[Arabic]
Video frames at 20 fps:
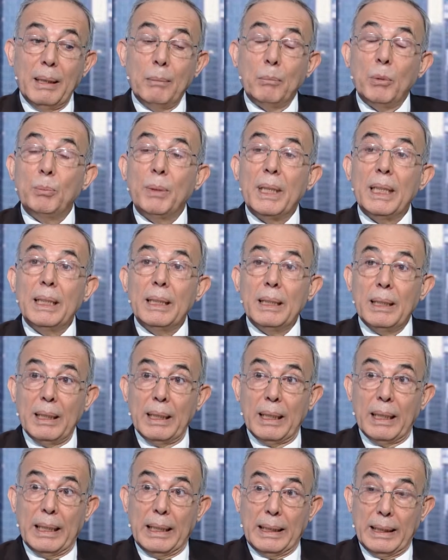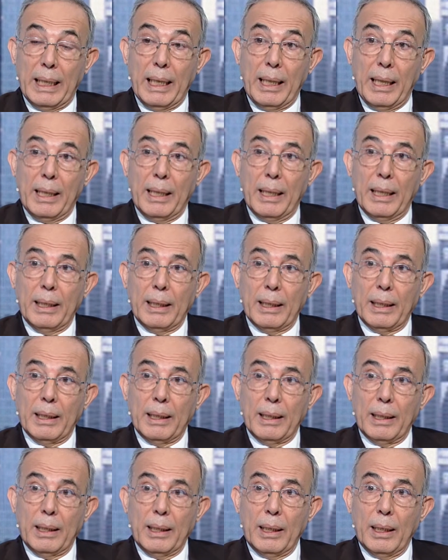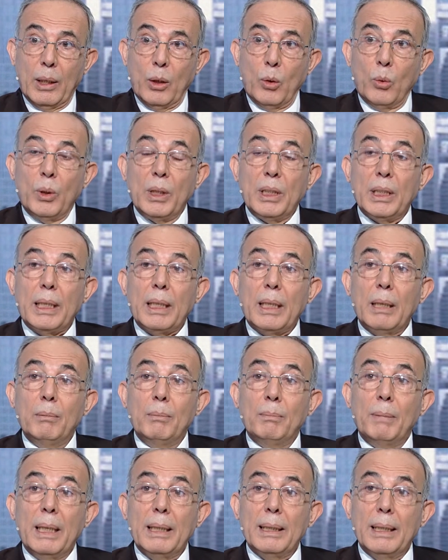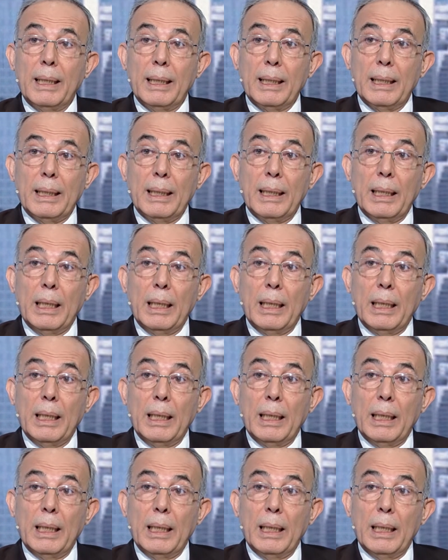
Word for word: ممكن يتاذى ويشكل من بعدها